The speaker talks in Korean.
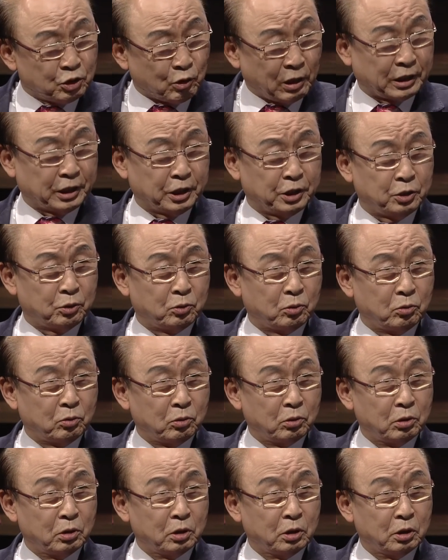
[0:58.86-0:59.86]
관객이고
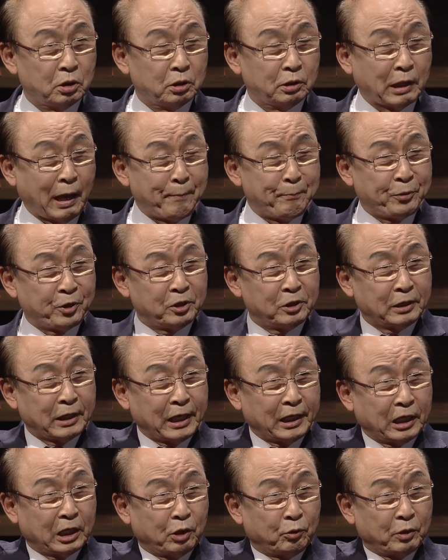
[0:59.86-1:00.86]
남편은
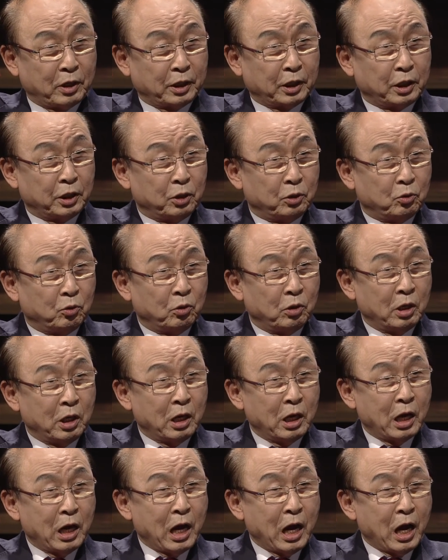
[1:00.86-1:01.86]
아내가 관객이고
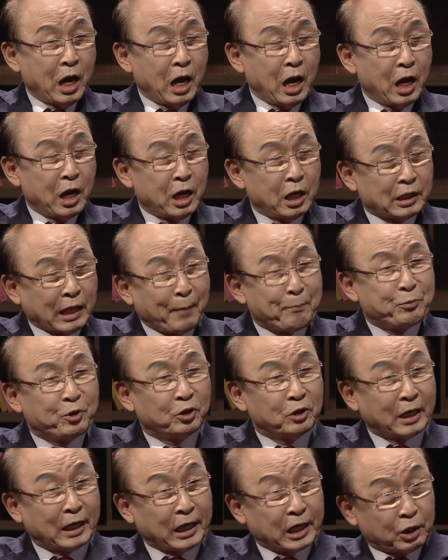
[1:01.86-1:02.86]

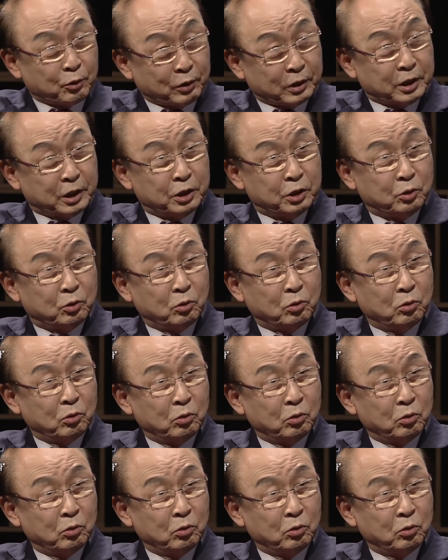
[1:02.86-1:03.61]
남편은 아내가 관객이고